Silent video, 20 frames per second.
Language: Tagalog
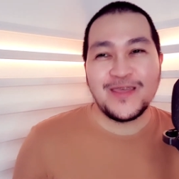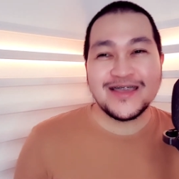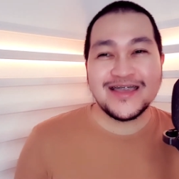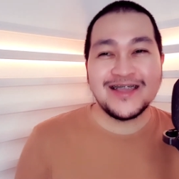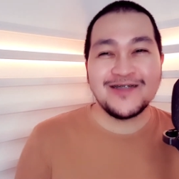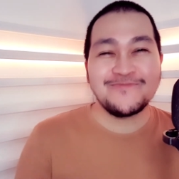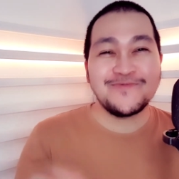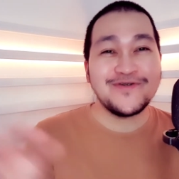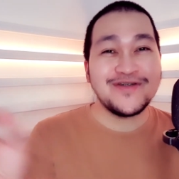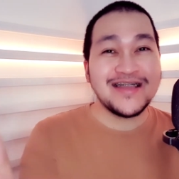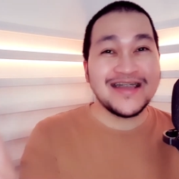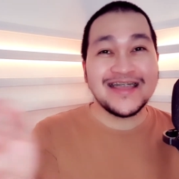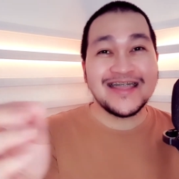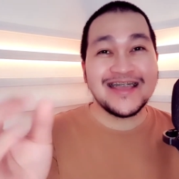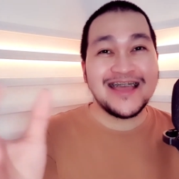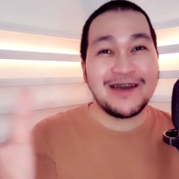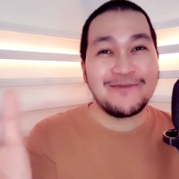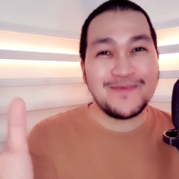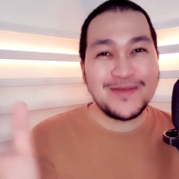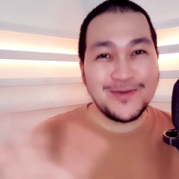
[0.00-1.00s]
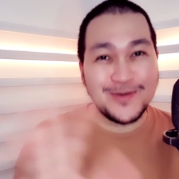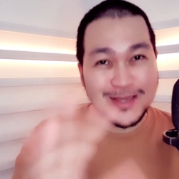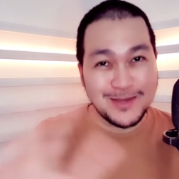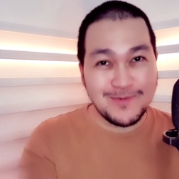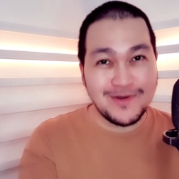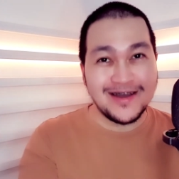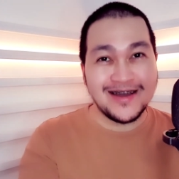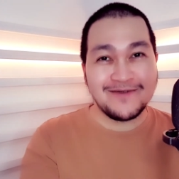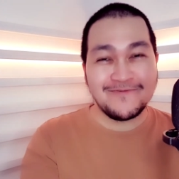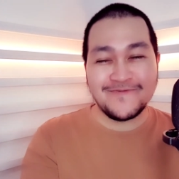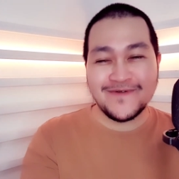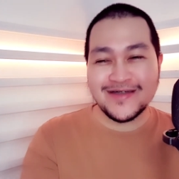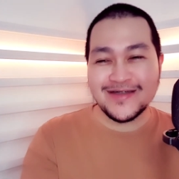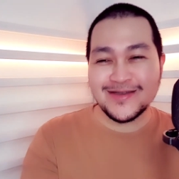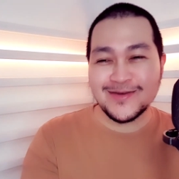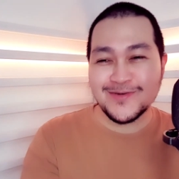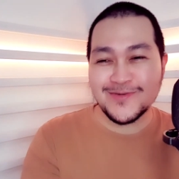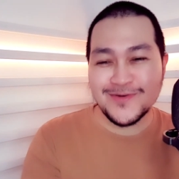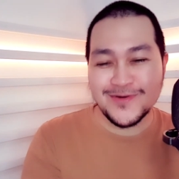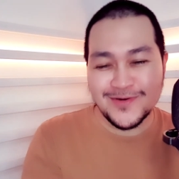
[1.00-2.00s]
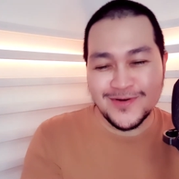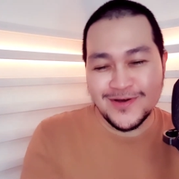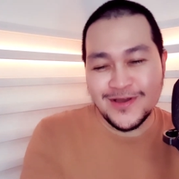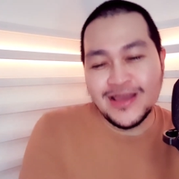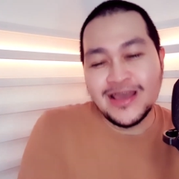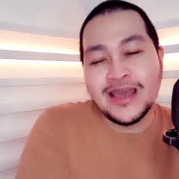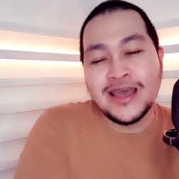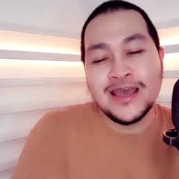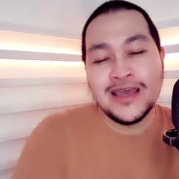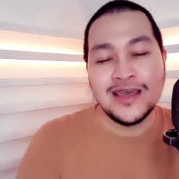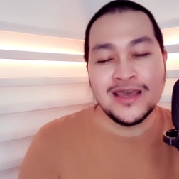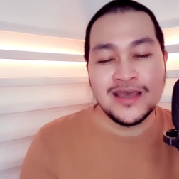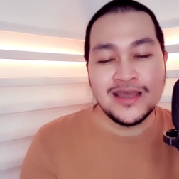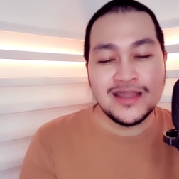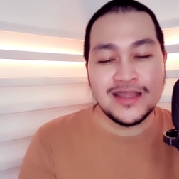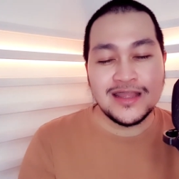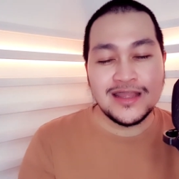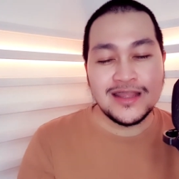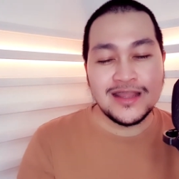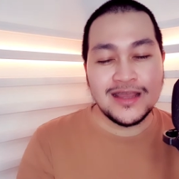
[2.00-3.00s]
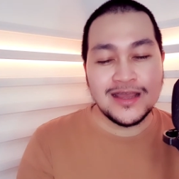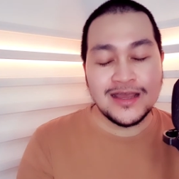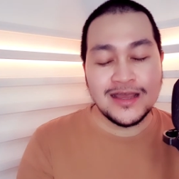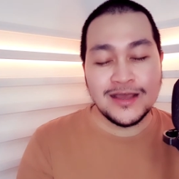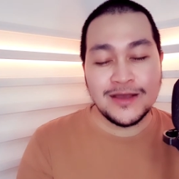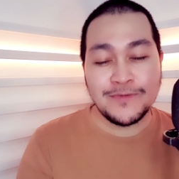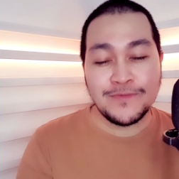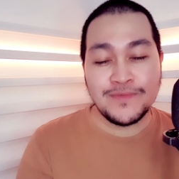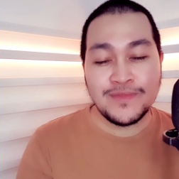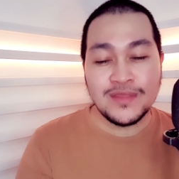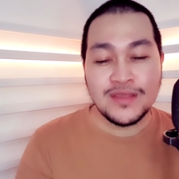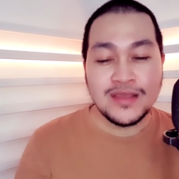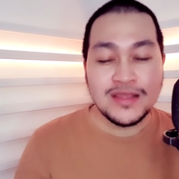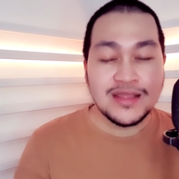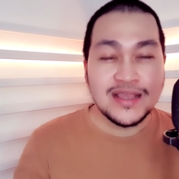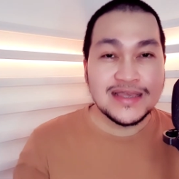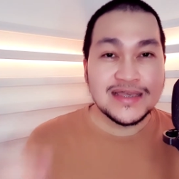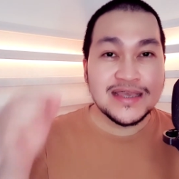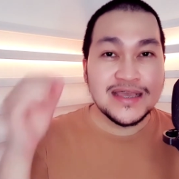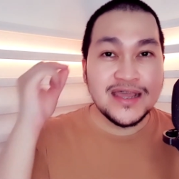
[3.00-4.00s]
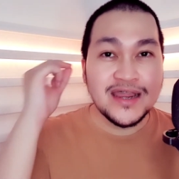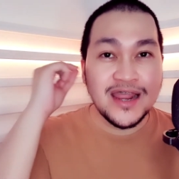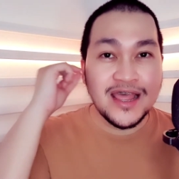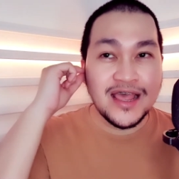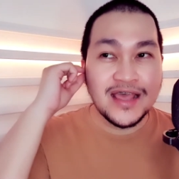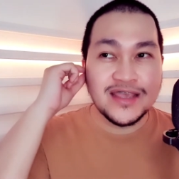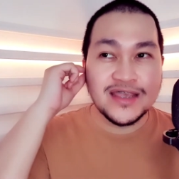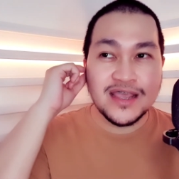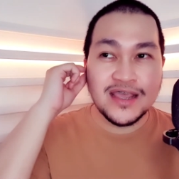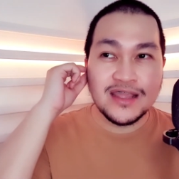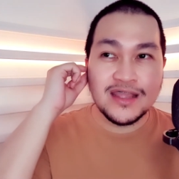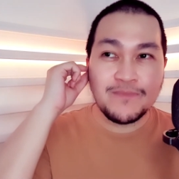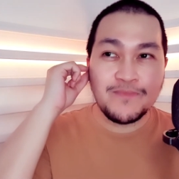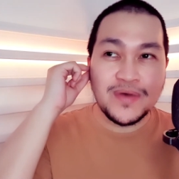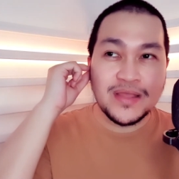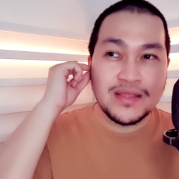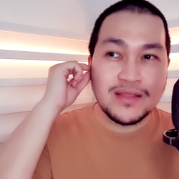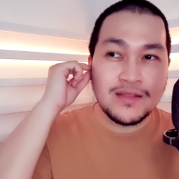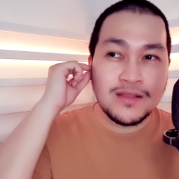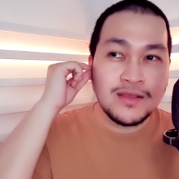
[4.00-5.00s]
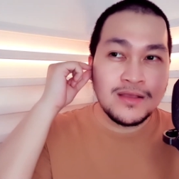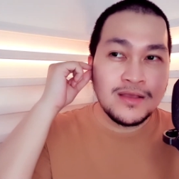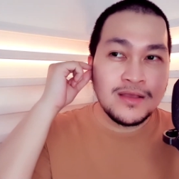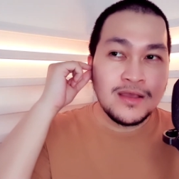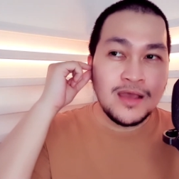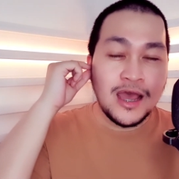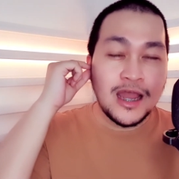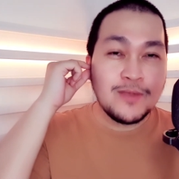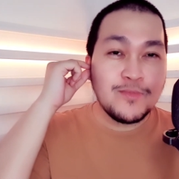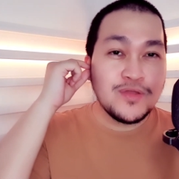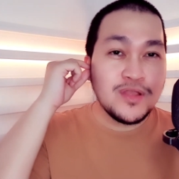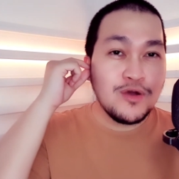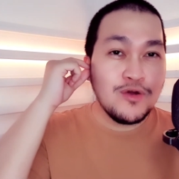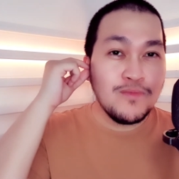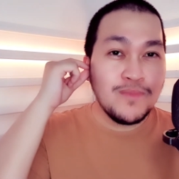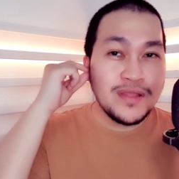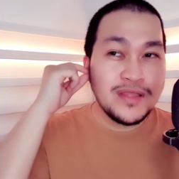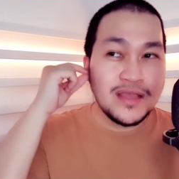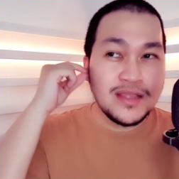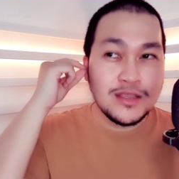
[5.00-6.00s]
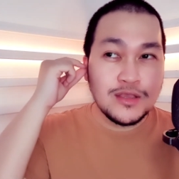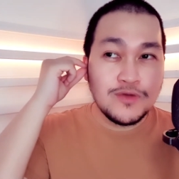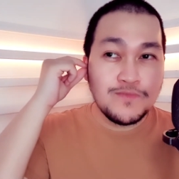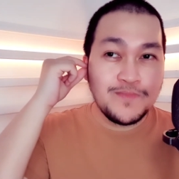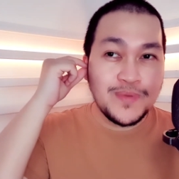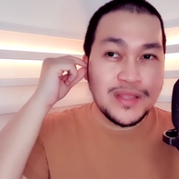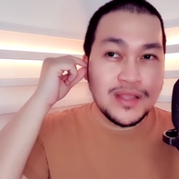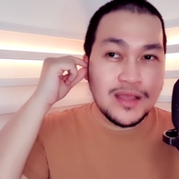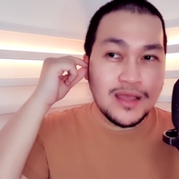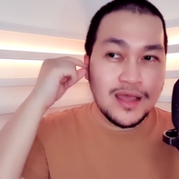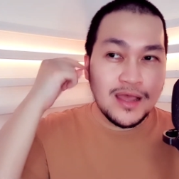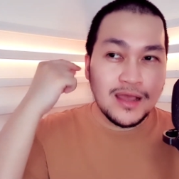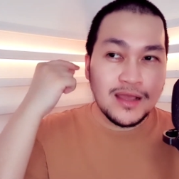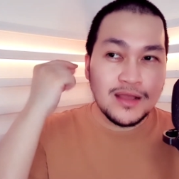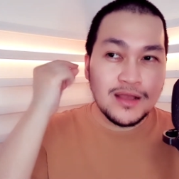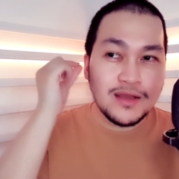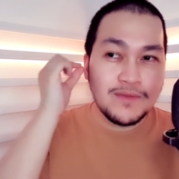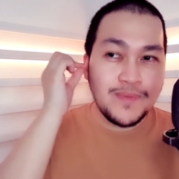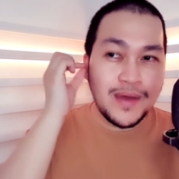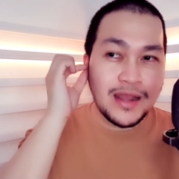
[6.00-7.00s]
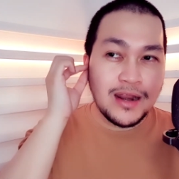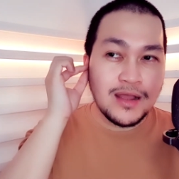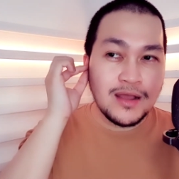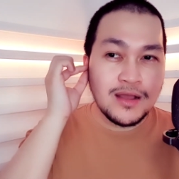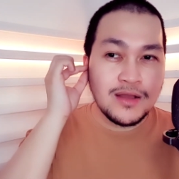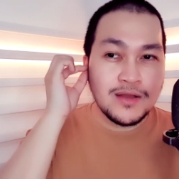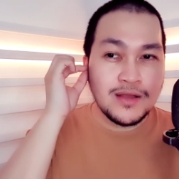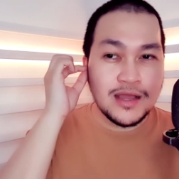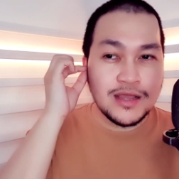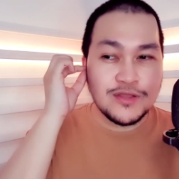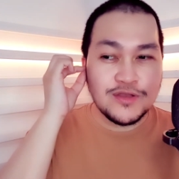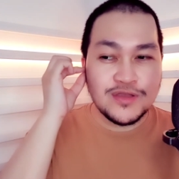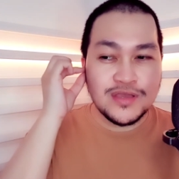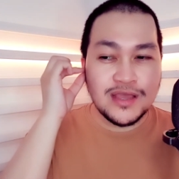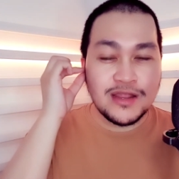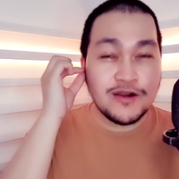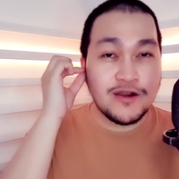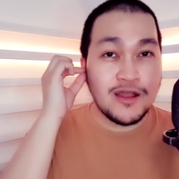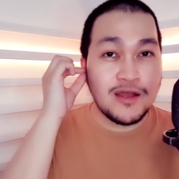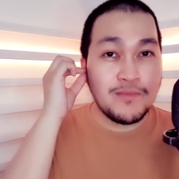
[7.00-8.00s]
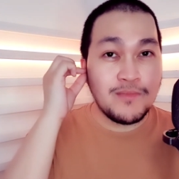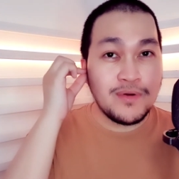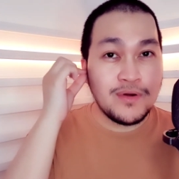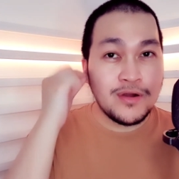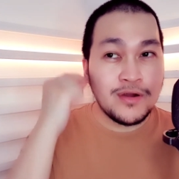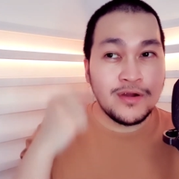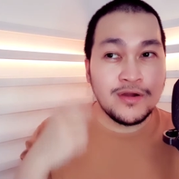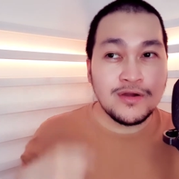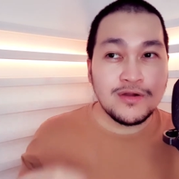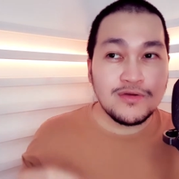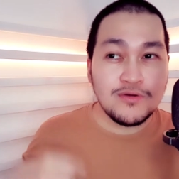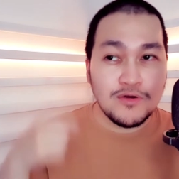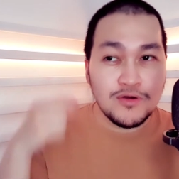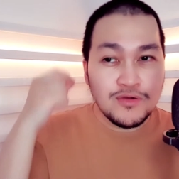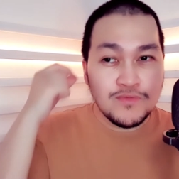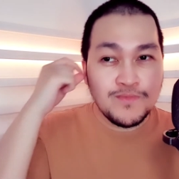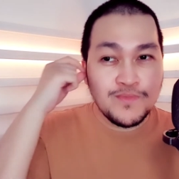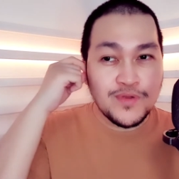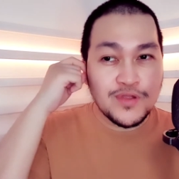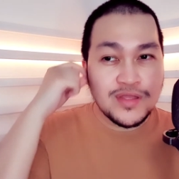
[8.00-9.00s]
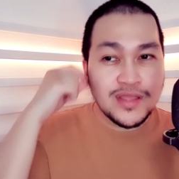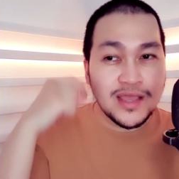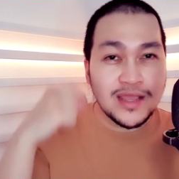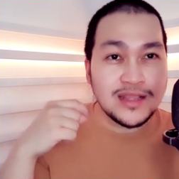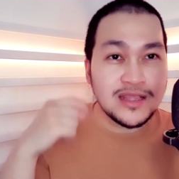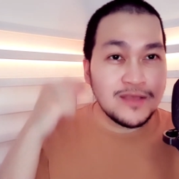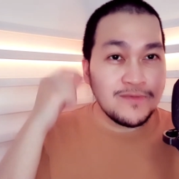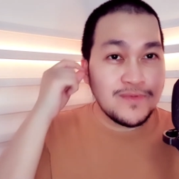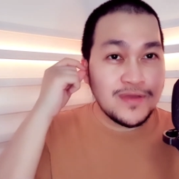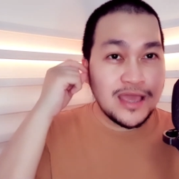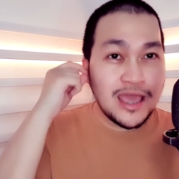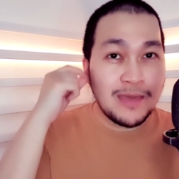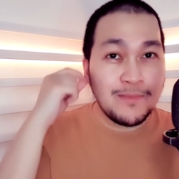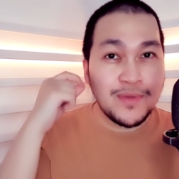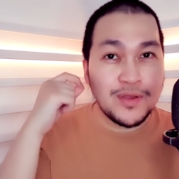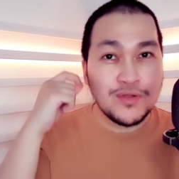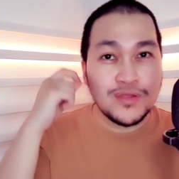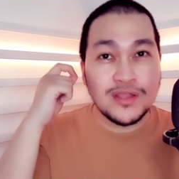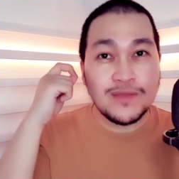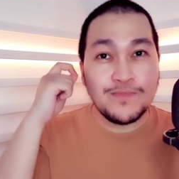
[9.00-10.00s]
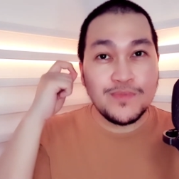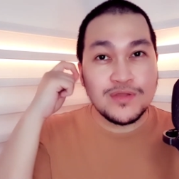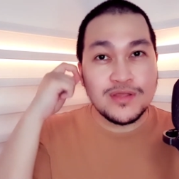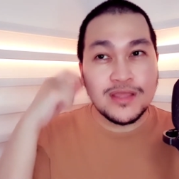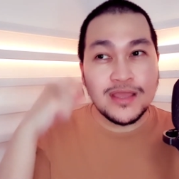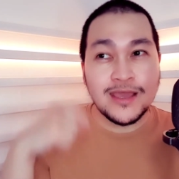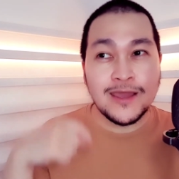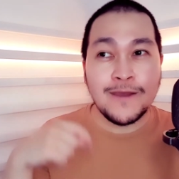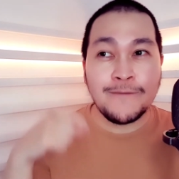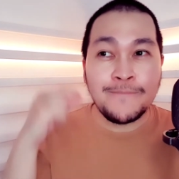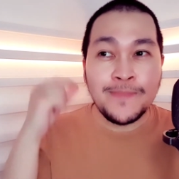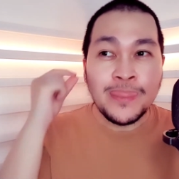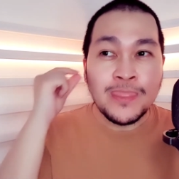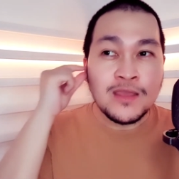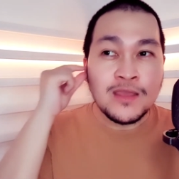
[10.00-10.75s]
cellphone lang ginagamit ko sa mga video ko. Um, nasira siya, napat, alam mo na hubadan yung pinaka parang ano niya rubber o yung protective camera na puti